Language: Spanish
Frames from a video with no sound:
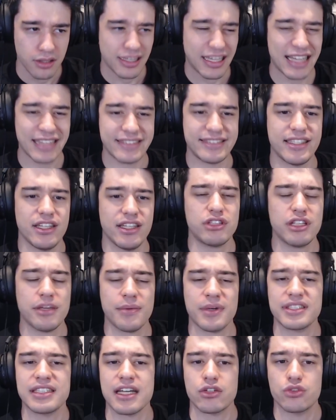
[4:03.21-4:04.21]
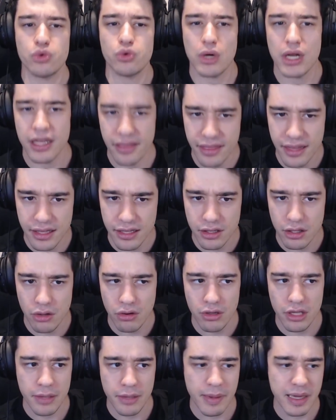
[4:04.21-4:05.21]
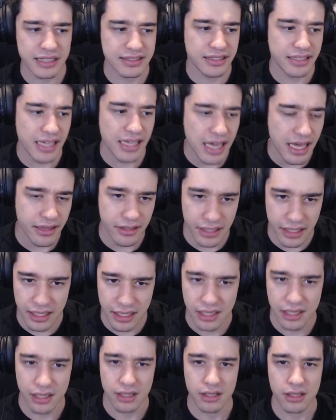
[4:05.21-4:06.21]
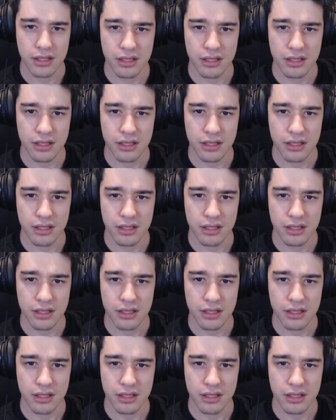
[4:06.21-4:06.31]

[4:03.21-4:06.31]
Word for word: que si vas actualizando y vas día a día